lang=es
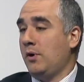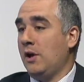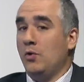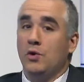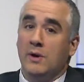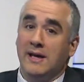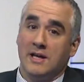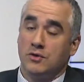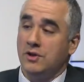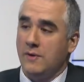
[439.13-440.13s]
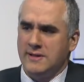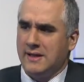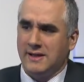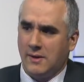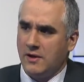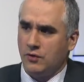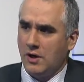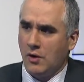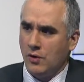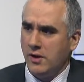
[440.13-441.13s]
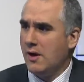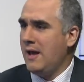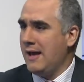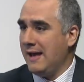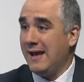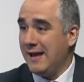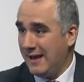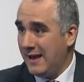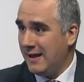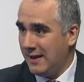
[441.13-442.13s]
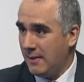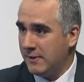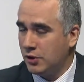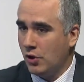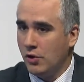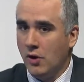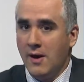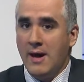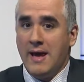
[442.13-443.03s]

porque el único ingreso en divisa que tiene Venezuela hoy es, el petróleo.